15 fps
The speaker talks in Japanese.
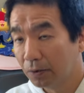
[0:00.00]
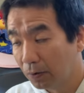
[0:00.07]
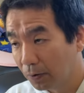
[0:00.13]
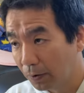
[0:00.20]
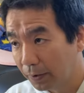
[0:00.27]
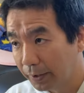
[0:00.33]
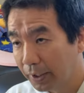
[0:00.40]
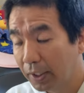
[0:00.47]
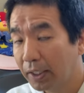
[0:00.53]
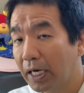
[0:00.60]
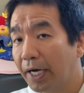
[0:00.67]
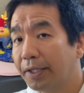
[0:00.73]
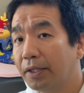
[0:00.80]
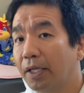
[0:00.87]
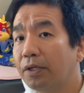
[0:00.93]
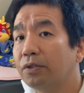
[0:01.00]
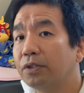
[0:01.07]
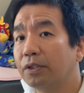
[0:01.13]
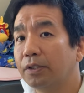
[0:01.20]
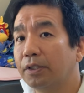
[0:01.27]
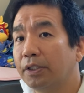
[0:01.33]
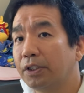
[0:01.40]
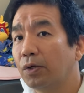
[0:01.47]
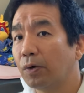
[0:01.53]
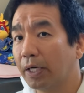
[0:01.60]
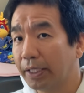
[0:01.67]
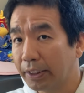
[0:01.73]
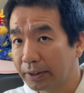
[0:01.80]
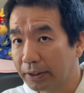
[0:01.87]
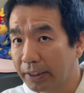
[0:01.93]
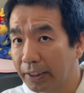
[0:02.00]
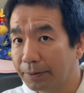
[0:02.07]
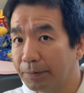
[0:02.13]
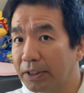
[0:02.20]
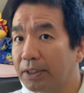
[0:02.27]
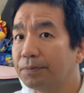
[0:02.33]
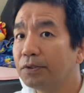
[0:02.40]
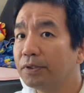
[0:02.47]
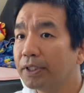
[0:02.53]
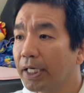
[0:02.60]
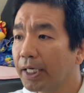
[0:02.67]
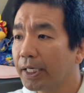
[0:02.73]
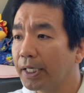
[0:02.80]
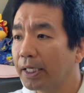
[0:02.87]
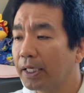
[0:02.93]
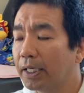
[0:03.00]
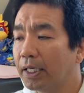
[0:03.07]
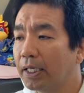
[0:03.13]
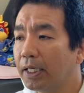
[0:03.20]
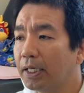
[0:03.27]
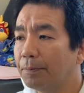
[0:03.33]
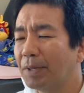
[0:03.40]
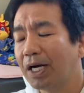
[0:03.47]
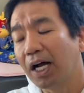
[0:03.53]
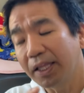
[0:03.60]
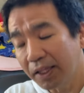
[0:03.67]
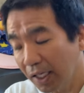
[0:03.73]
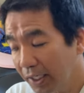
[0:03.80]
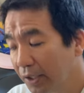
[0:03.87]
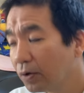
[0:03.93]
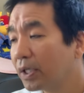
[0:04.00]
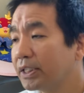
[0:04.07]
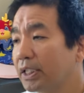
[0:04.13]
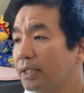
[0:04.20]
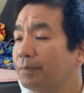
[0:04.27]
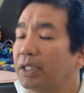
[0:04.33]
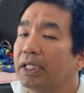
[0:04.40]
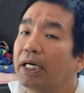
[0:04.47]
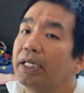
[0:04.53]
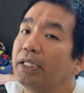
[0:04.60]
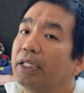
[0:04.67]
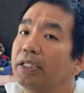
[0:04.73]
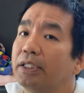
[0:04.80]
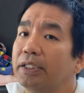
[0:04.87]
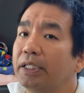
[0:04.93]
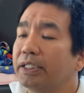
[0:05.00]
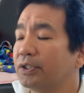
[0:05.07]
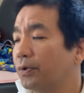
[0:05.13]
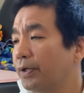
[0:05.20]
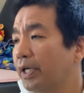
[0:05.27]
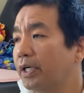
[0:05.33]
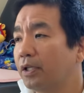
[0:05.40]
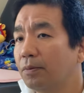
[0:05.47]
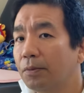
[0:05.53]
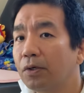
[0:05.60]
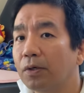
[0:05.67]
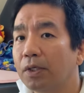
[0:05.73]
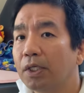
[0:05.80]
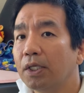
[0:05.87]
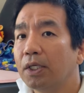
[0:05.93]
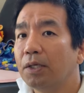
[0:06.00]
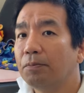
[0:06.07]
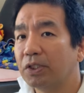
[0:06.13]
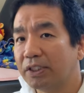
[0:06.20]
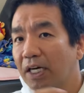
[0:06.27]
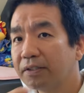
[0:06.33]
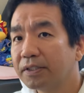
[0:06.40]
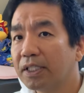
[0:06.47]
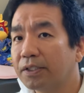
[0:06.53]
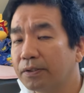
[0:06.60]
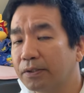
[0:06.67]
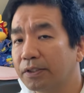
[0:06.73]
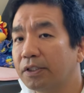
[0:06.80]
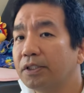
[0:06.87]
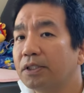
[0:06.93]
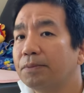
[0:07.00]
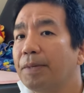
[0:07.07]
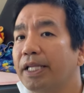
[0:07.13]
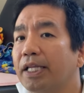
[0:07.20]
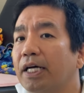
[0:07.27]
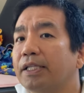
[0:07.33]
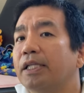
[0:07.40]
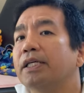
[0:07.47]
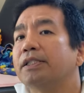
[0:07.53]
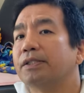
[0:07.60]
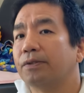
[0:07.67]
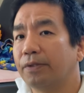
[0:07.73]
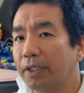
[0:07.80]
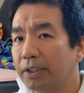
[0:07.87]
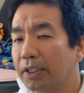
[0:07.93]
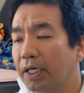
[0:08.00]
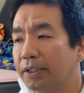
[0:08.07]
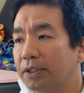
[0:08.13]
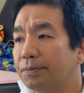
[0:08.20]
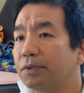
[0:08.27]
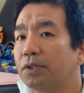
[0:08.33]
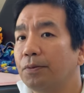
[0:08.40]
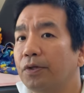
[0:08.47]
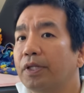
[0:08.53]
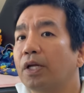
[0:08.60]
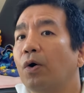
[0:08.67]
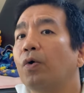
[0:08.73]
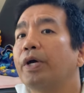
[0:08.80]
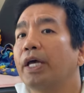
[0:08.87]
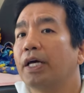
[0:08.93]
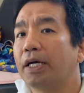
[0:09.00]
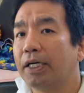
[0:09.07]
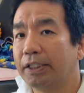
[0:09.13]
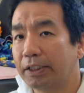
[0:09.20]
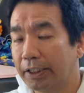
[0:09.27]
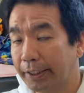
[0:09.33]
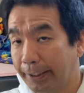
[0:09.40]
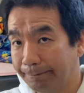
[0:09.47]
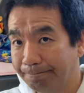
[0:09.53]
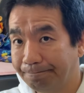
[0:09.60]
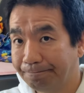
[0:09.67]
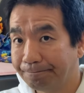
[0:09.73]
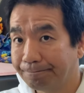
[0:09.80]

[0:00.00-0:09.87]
トテナン入ってる人がですね自分で、えーまあ、勝手にとかじゃ、ないでしょうけれども、まあ、サクサク進めたんですよね自分の持ってる保険会社で。